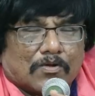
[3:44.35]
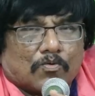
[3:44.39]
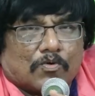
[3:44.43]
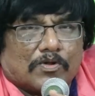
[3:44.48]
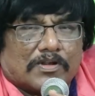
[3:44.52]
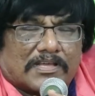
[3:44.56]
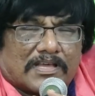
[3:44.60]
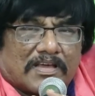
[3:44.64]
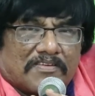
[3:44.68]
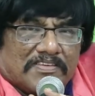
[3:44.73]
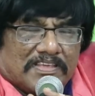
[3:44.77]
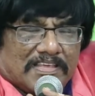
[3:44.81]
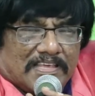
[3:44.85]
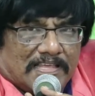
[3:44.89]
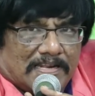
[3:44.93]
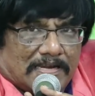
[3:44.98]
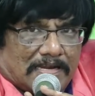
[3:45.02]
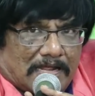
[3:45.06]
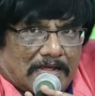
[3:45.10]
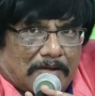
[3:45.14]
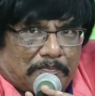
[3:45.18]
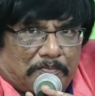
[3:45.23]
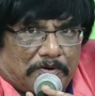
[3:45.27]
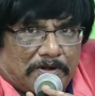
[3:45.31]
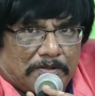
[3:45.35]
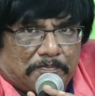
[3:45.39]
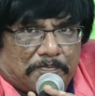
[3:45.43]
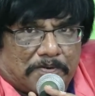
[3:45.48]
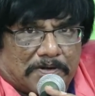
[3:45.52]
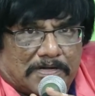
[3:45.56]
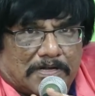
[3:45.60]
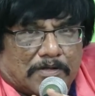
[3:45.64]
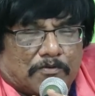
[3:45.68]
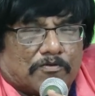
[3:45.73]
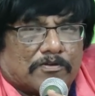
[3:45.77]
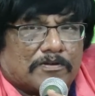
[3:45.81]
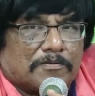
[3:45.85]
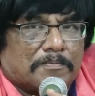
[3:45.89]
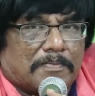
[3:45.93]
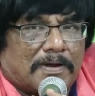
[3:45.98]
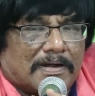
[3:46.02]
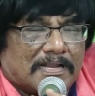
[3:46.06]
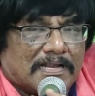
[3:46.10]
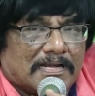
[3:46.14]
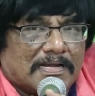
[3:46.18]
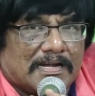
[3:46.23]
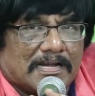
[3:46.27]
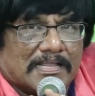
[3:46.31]
ஒரு கவிஞர் அப்படிப்பட்ட ஒரு
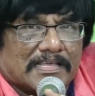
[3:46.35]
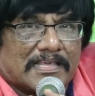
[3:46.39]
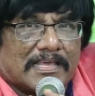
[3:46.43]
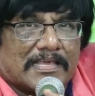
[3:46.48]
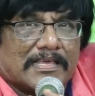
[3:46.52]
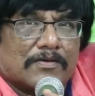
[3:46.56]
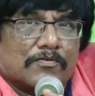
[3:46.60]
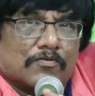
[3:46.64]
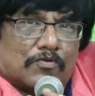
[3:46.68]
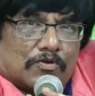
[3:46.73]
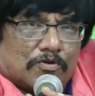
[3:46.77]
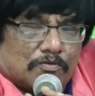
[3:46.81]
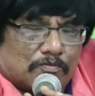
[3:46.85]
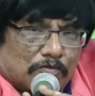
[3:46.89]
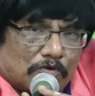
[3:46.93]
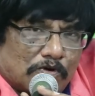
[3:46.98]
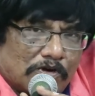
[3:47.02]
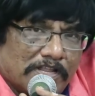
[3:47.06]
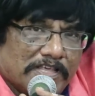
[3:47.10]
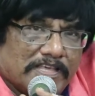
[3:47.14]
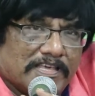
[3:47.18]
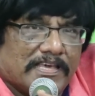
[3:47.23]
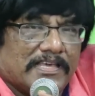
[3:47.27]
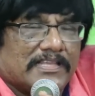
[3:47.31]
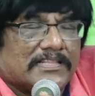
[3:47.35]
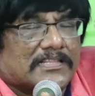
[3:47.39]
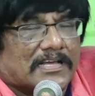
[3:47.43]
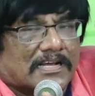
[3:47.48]
மனநிலையை ஒரு மொழியை